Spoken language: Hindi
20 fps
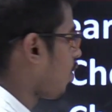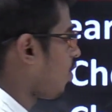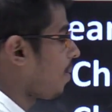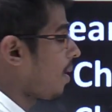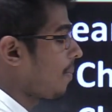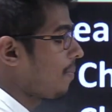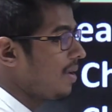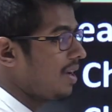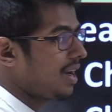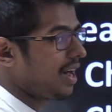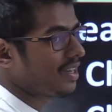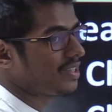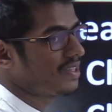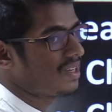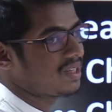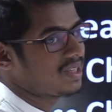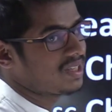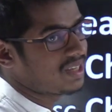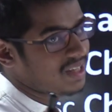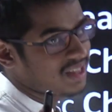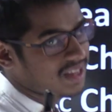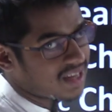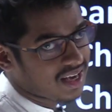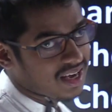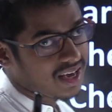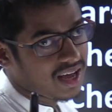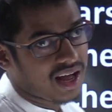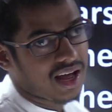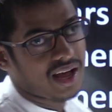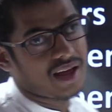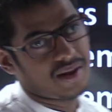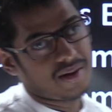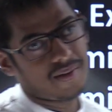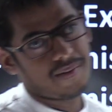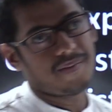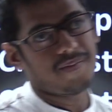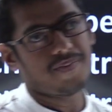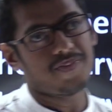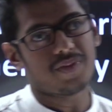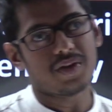होप आपने लास्ट लेक्चर देखा है
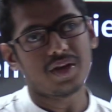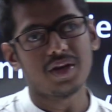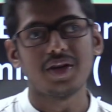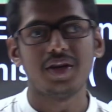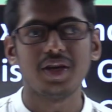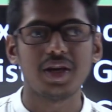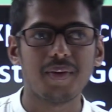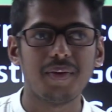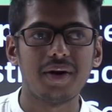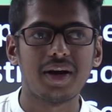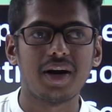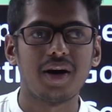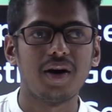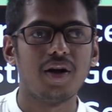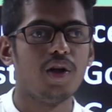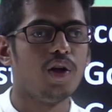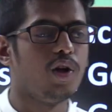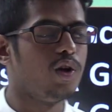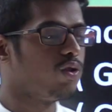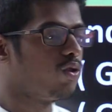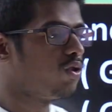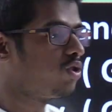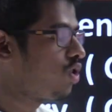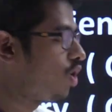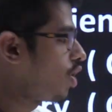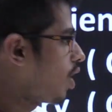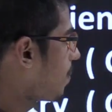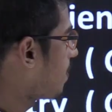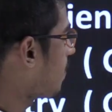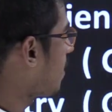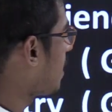ठीक है बेटा तो चलो आप